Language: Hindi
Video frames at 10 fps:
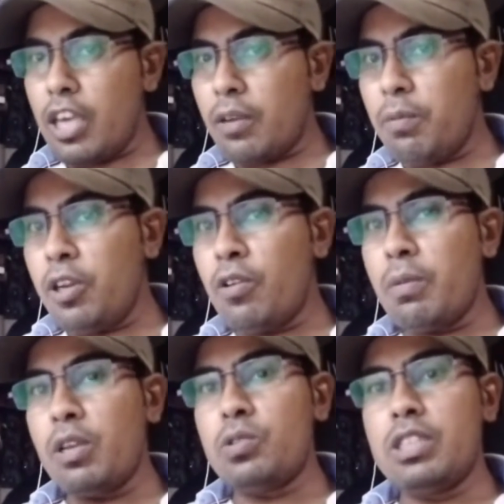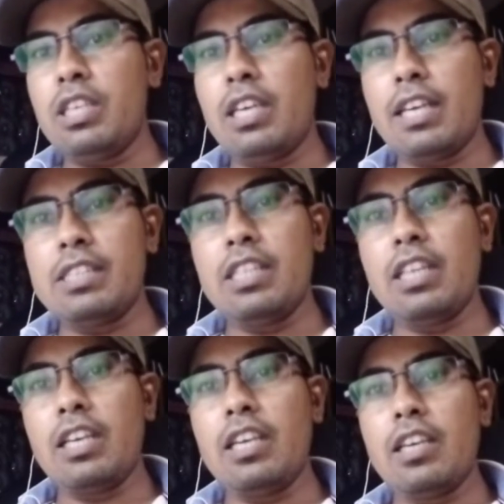एक वीडियो मैंने उसकी ऐसी
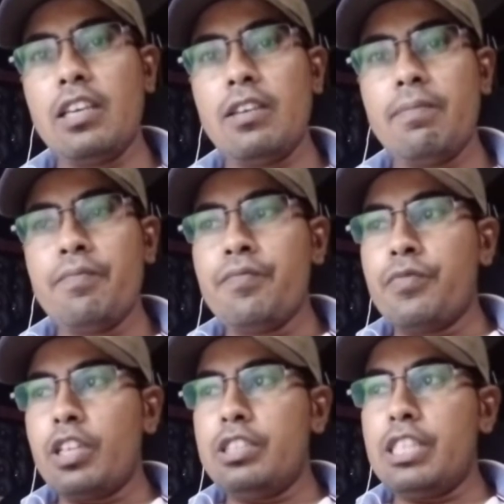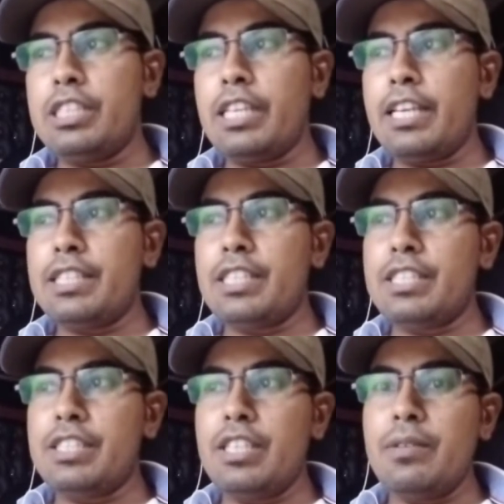देखी है कि जैसे एस
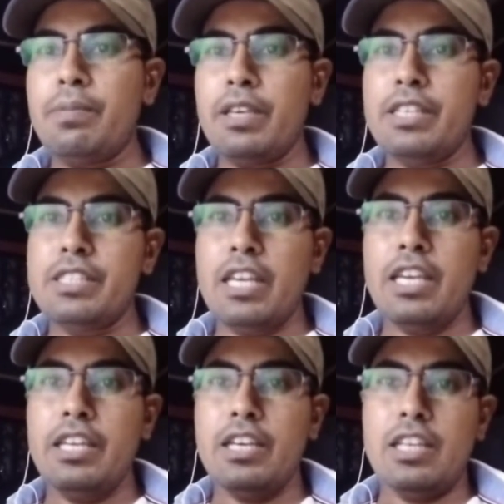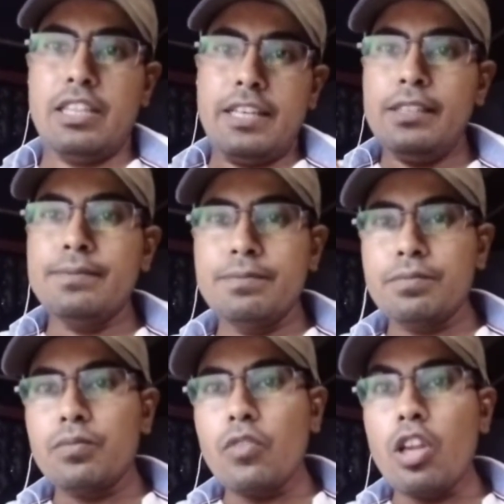एस सी फेज़ नाइन एक आता है
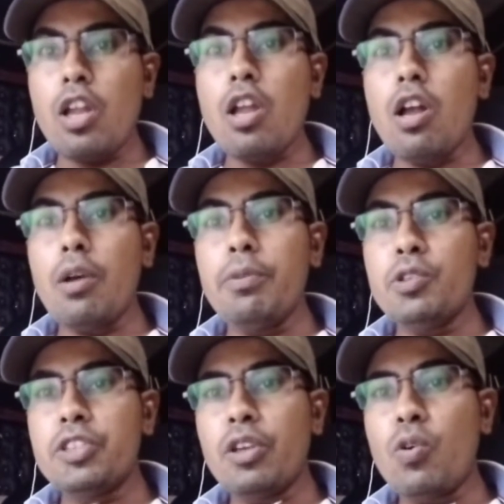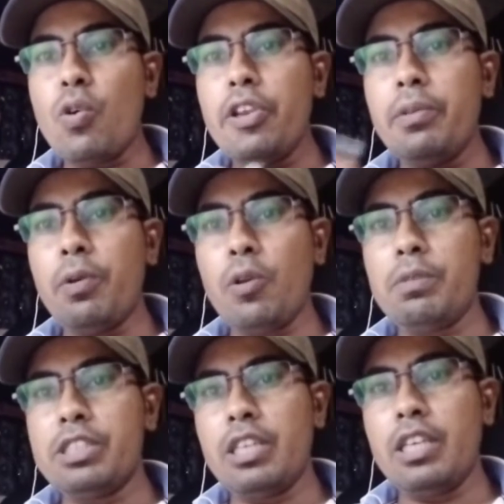अभी उसकी कोई
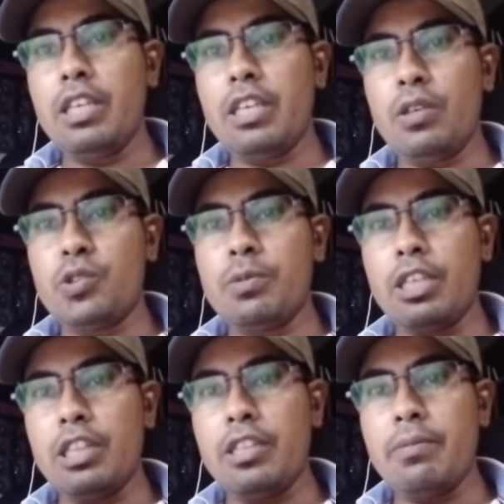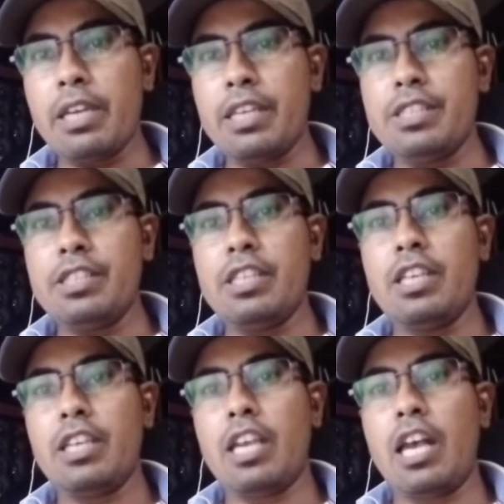इन्फॉर्मेशन नहीं है उसमें कितनी वैकेंसी
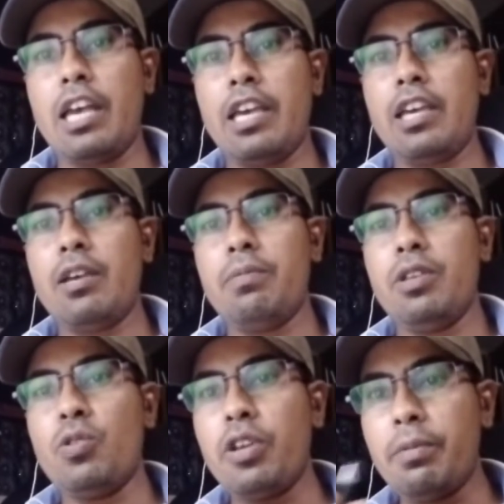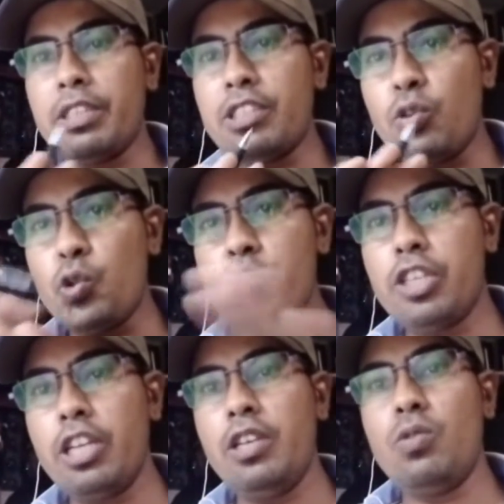हैं क्या है अभी नोटिफिकेशन
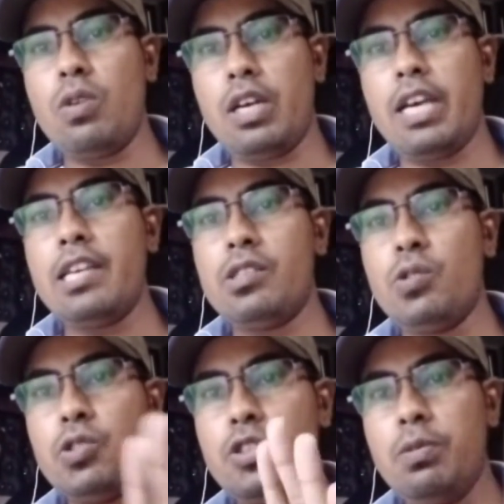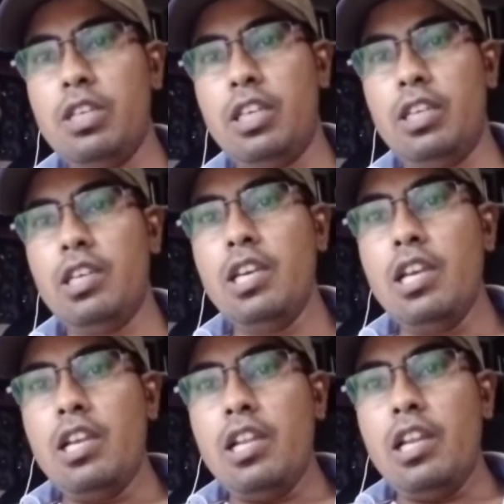कुछ नहीं हुआ गाई कुछ भी नहीं
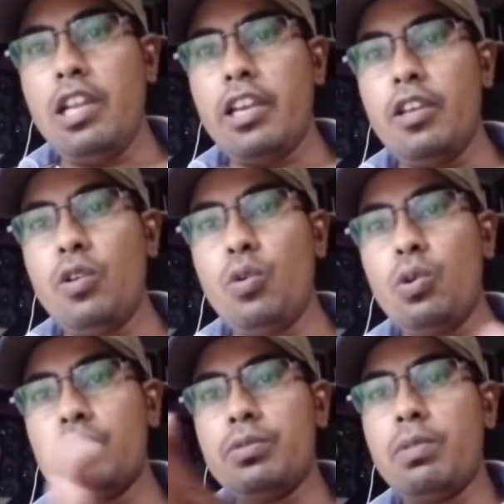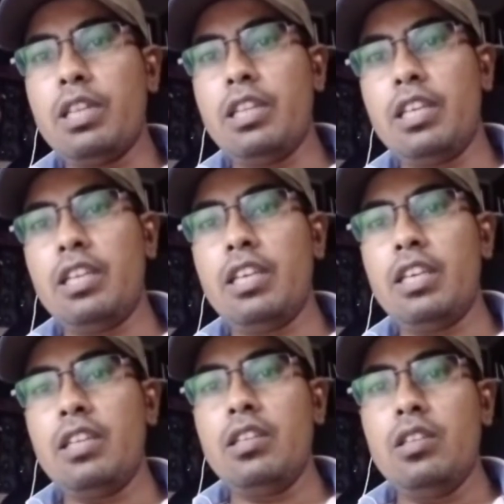लेकिन उस बंदे
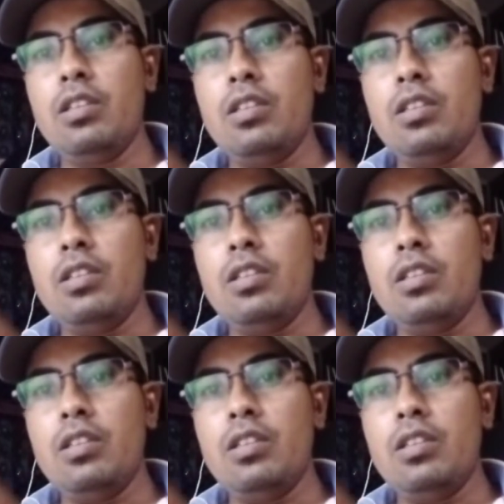ने